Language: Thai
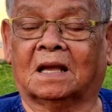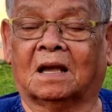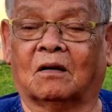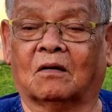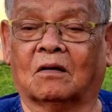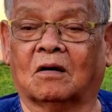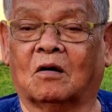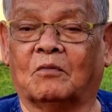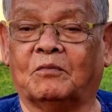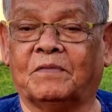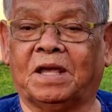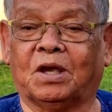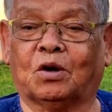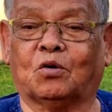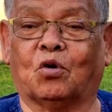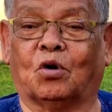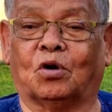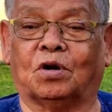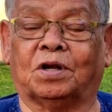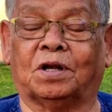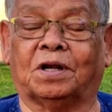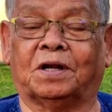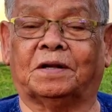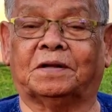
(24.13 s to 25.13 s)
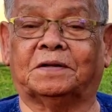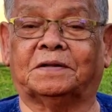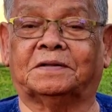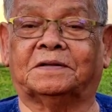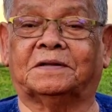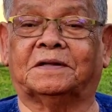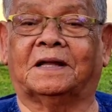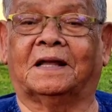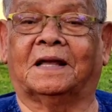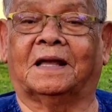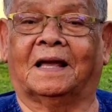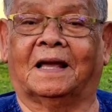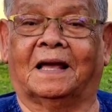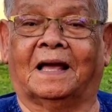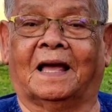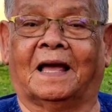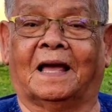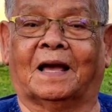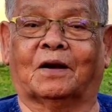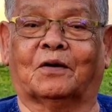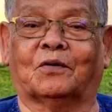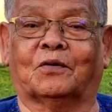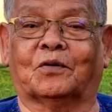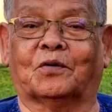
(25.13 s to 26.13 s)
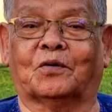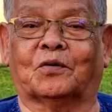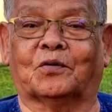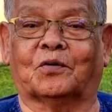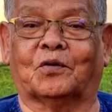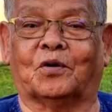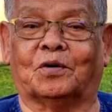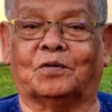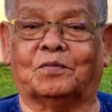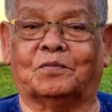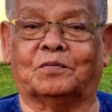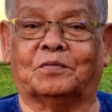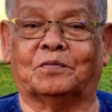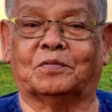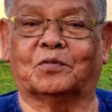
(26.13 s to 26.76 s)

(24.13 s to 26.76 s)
เขาก็มีคนคน